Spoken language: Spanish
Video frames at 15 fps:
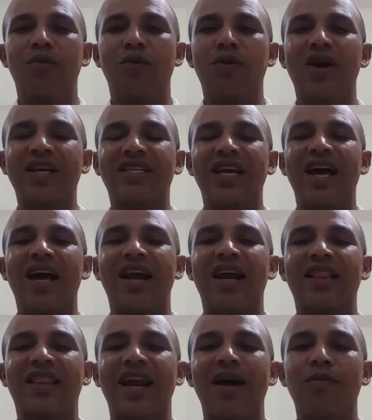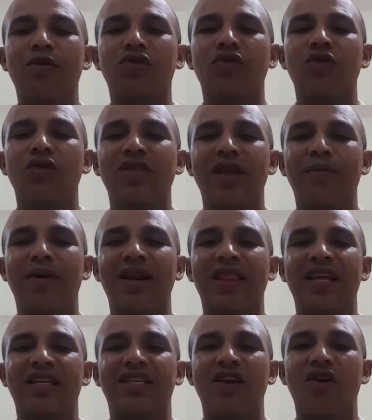pues arrastramos una
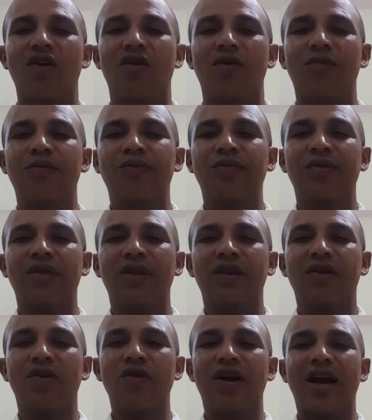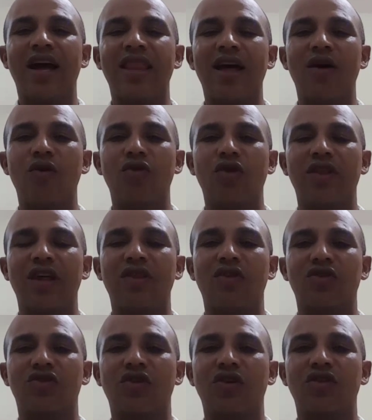maldición con cada uno de
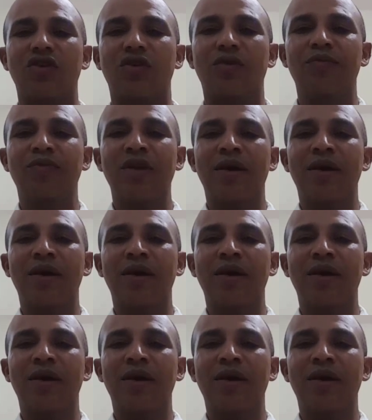nosotros.